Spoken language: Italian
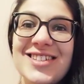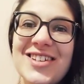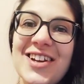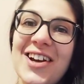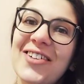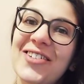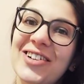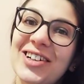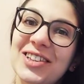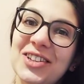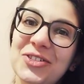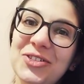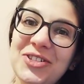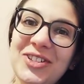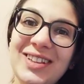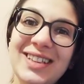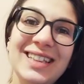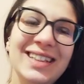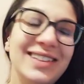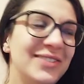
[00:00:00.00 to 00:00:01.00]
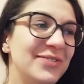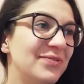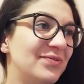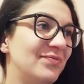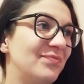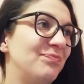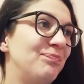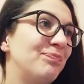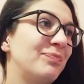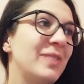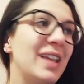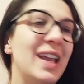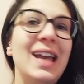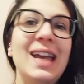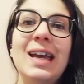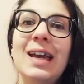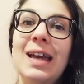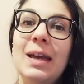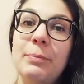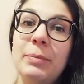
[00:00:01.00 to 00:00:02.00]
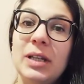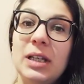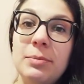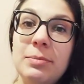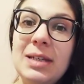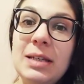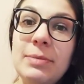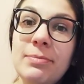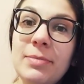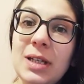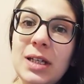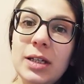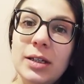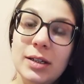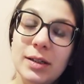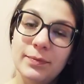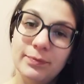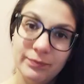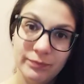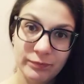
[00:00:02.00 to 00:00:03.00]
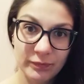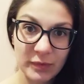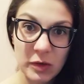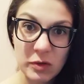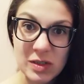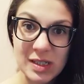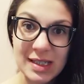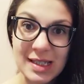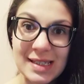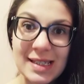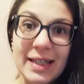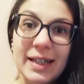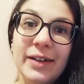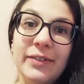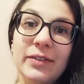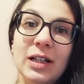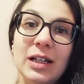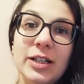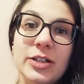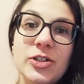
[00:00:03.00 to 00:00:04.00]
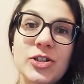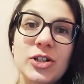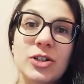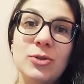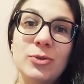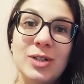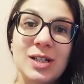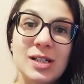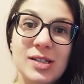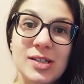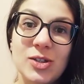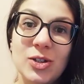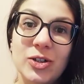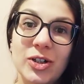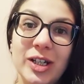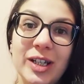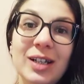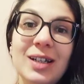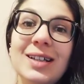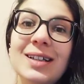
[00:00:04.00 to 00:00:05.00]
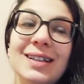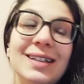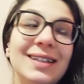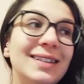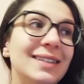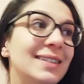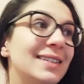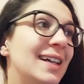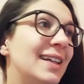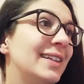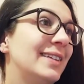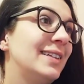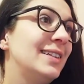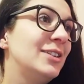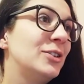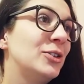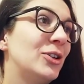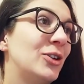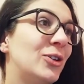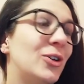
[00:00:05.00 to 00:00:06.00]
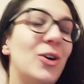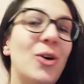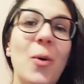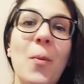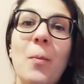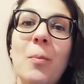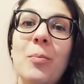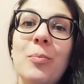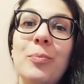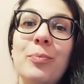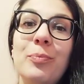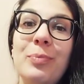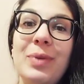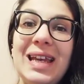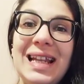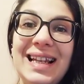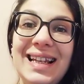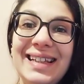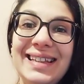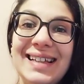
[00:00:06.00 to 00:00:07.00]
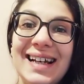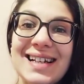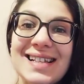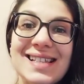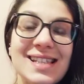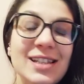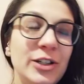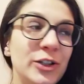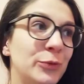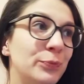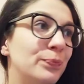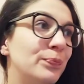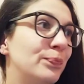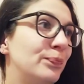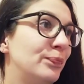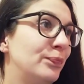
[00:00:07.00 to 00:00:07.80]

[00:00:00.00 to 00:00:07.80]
Ciao a tutti! Per i bimbi, questa sera vi leggerò una storia dal titolo Pelle d'asino.